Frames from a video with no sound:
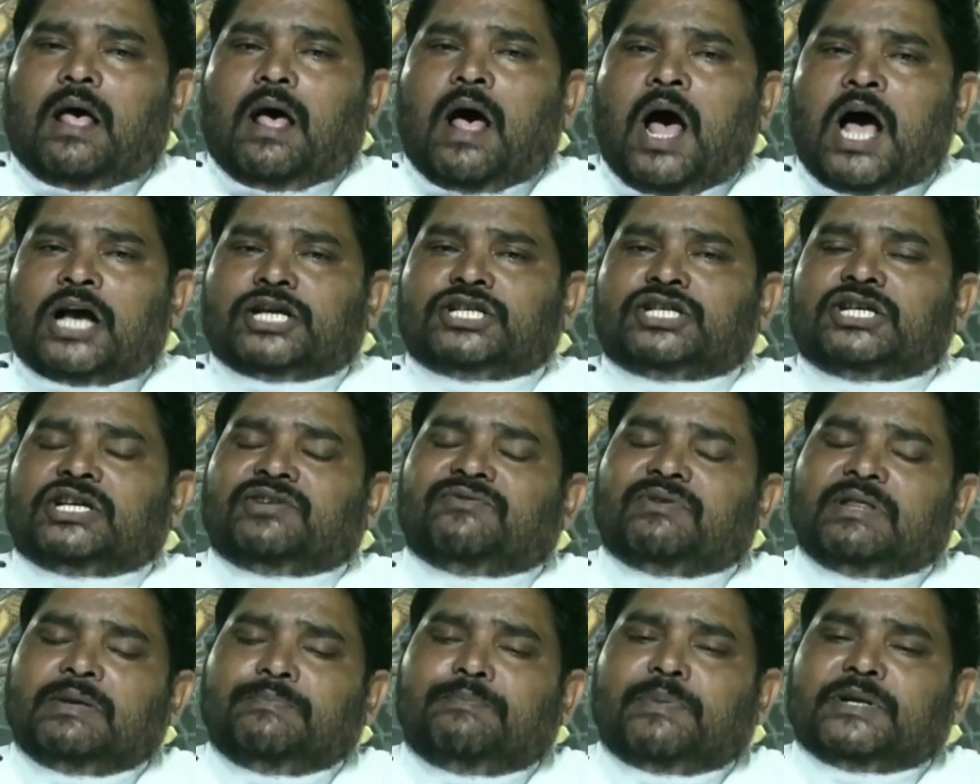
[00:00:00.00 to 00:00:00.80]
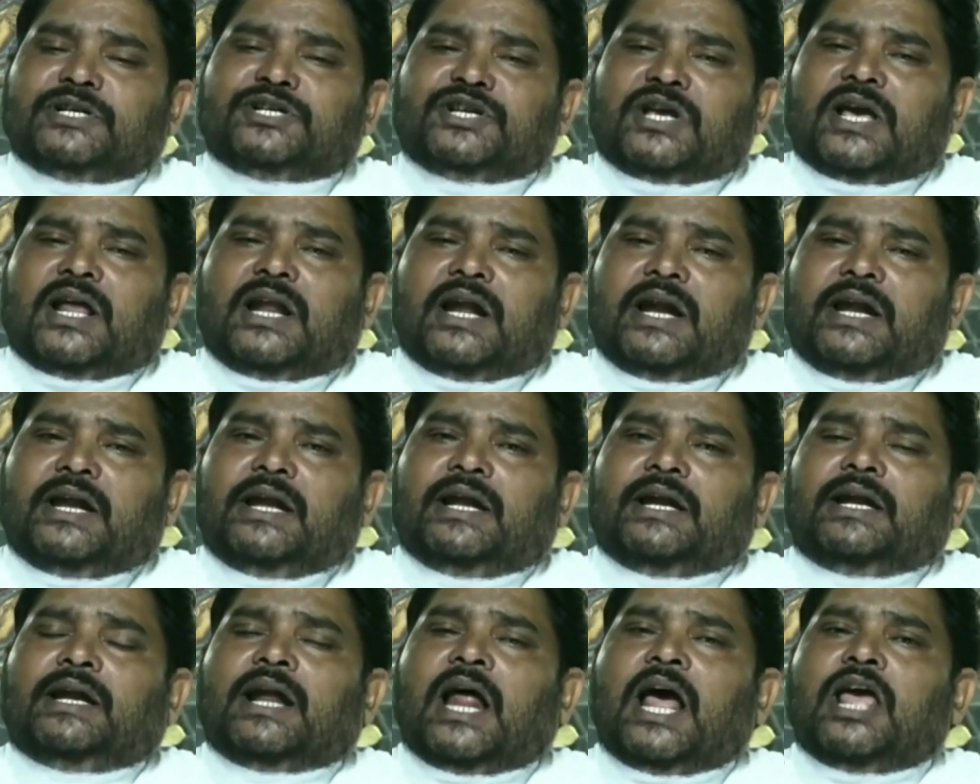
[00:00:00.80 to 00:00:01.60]
ఆశీర్వదింపచేయాలని
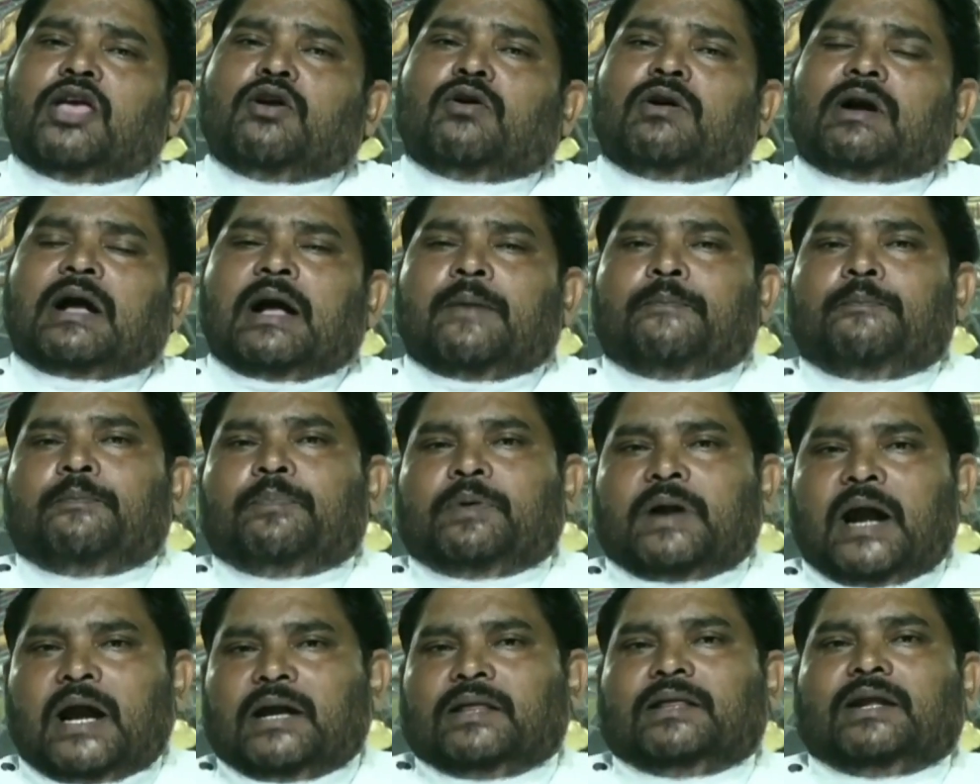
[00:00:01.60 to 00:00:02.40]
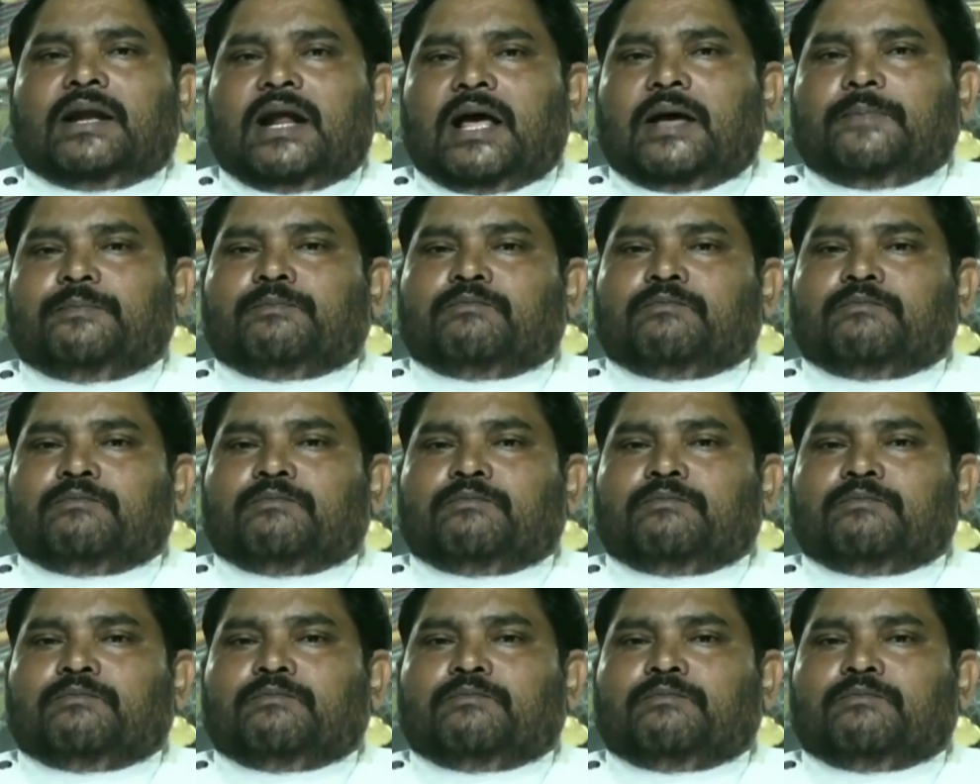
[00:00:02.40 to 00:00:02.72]
నా యొక్క ప్రార్థన